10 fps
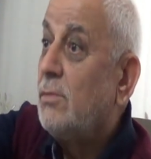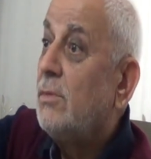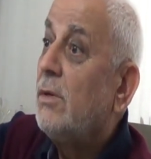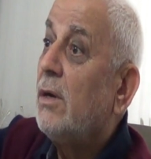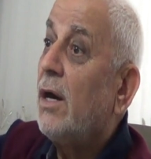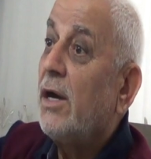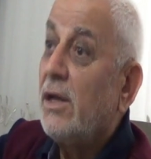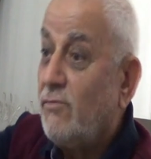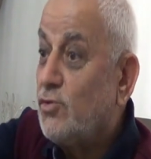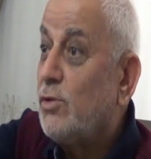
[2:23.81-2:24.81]
Ayhan'ın
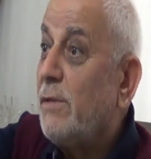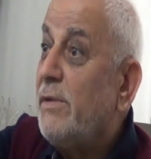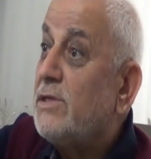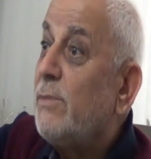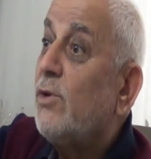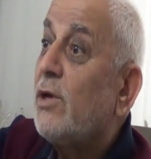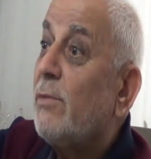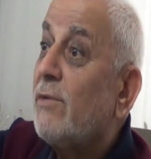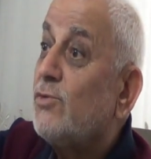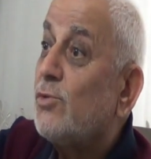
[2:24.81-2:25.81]
vücuduna benzemiyor Kemal'ın
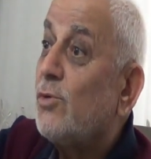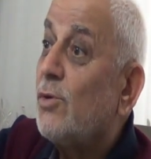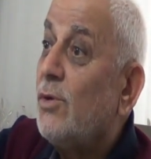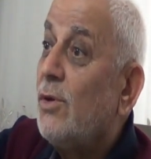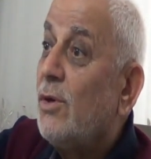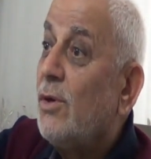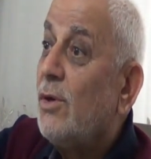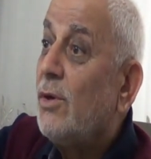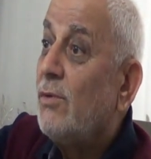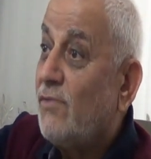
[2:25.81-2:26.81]
vücudu. Farklı.
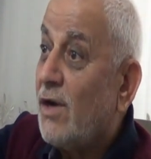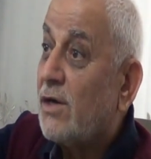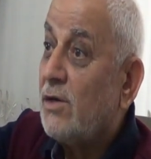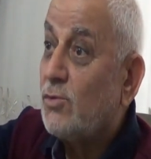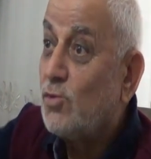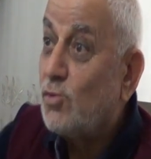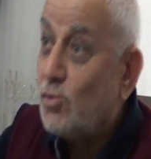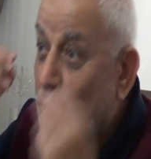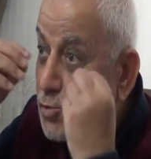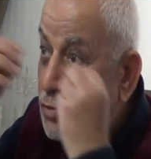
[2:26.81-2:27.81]
Farklı. Çünkü
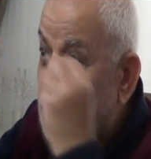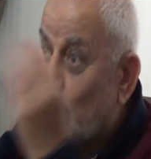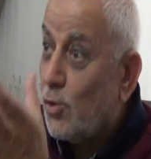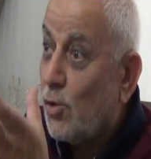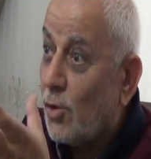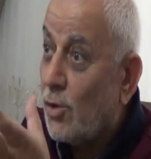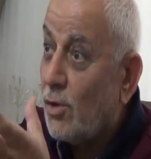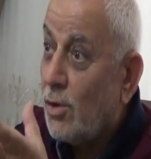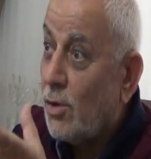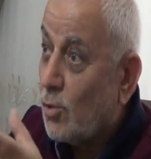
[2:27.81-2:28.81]
gözümüz görüyor.
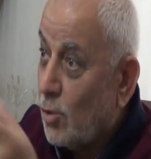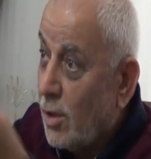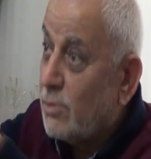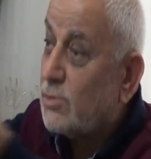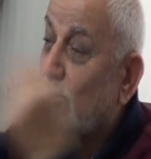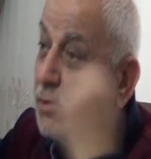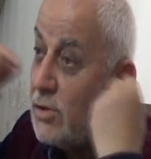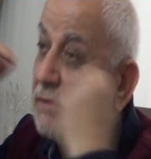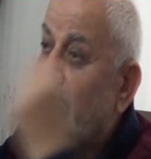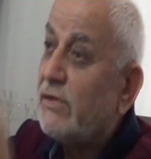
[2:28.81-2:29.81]
Kulağımız onu
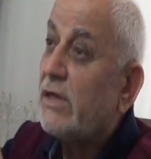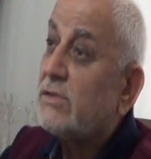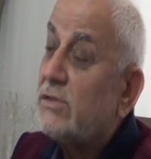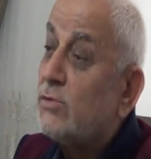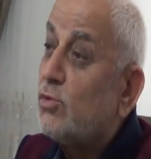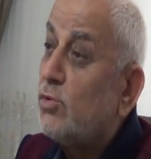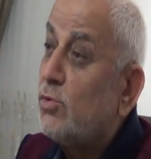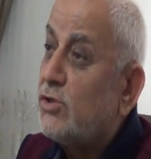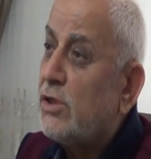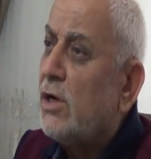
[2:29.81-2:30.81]
duyduğu
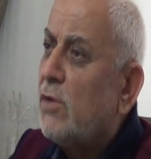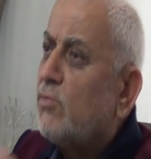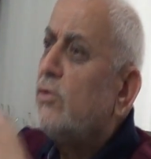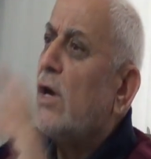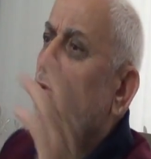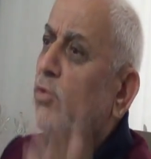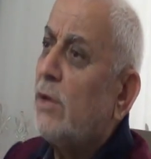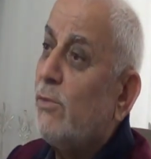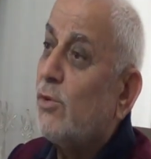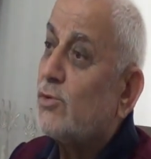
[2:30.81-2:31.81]
için bundan
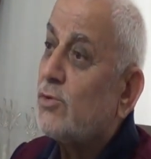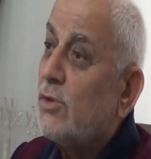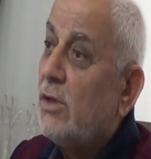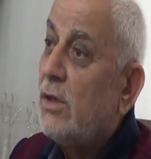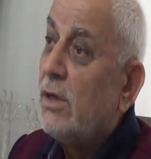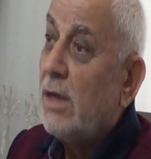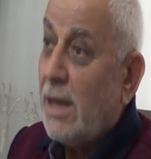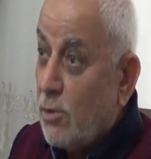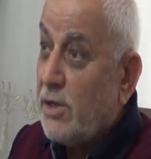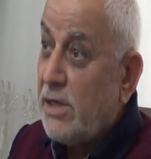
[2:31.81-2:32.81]
kurtulamıyoruz.
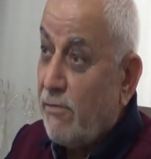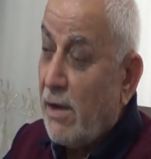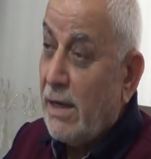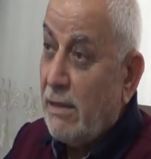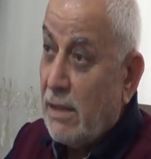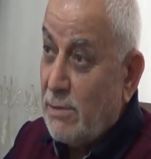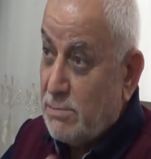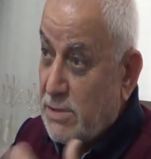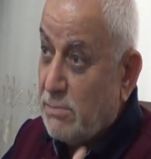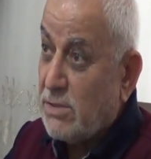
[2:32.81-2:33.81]
Halbuki irfaniyetimiz
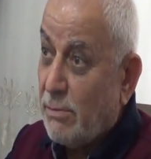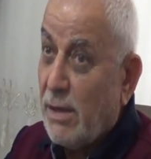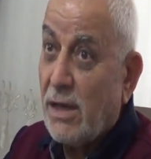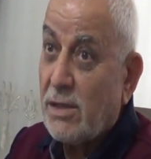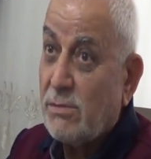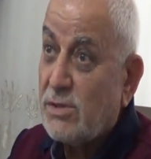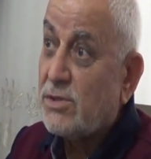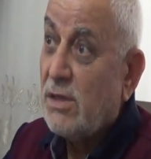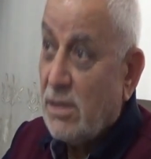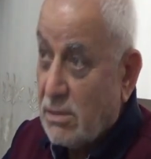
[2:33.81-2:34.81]
bizim, kemalatımız
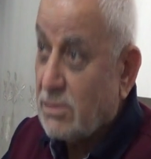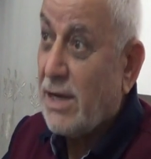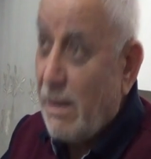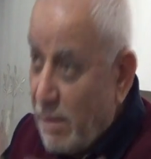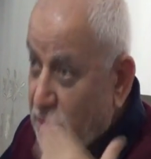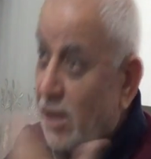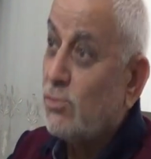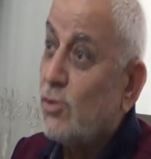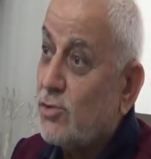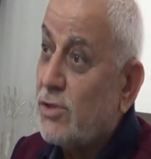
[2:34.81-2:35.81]
galebe çalmış
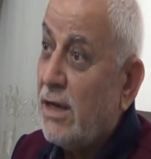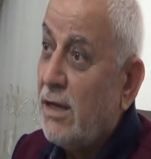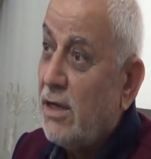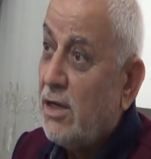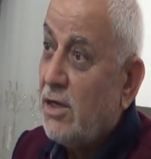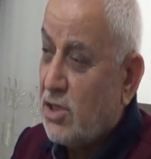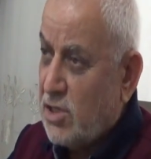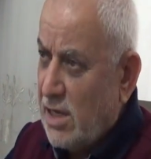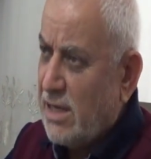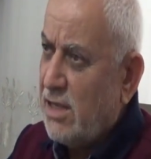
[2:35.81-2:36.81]
olsa,
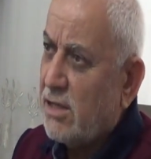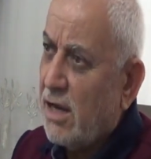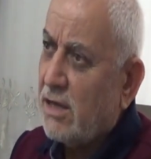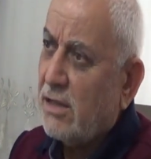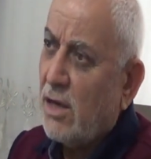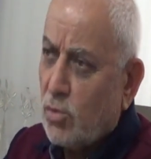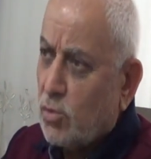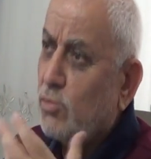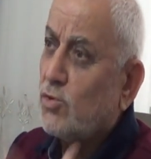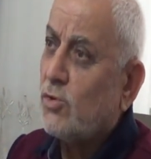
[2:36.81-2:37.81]
ikilik idrakından
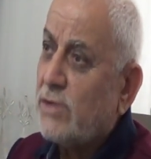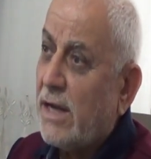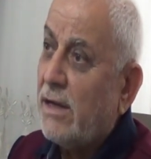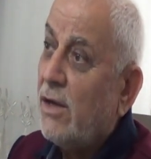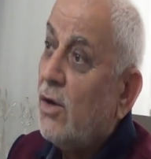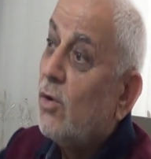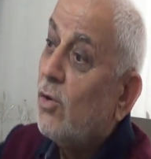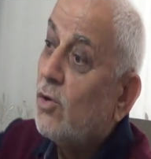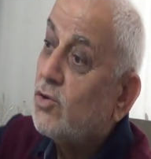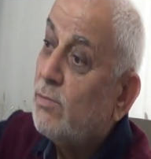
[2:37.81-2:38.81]
kurtulmuş olsak o
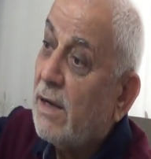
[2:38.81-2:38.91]
zaman